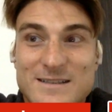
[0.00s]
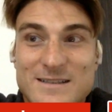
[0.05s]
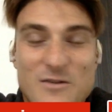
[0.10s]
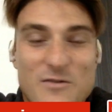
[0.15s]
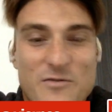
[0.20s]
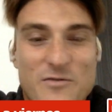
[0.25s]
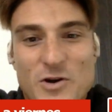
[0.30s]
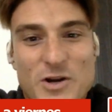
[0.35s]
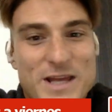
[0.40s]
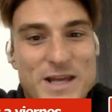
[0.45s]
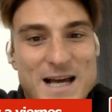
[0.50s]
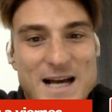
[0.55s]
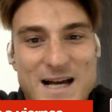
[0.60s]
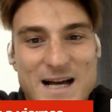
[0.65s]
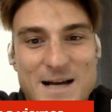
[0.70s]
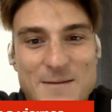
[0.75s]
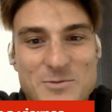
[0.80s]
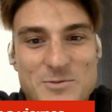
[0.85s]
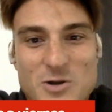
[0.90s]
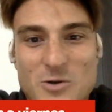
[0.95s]
de
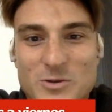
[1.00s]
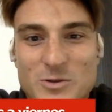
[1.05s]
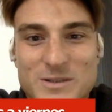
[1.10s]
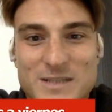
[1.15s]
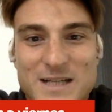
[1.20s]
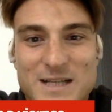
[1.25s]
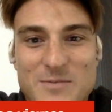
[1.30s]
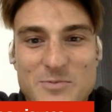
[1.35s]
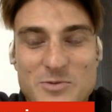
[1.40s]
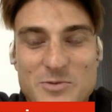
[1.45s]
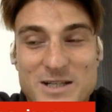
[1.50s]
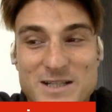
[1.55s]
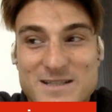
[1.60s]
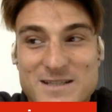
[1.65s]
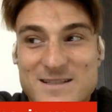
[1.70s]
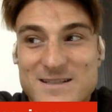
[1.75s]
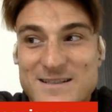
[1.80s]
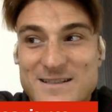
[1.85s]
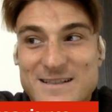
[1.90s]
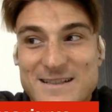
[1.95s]
euforia absoluta, pues
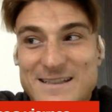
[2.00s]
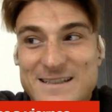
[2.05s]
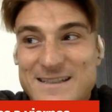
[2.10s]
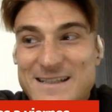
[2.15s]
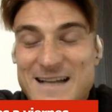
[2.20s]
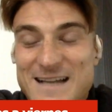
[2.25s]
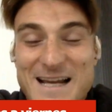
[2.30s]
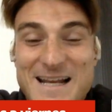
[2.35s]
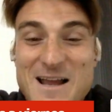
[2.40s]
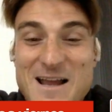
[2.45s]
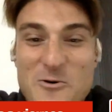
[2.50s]
hay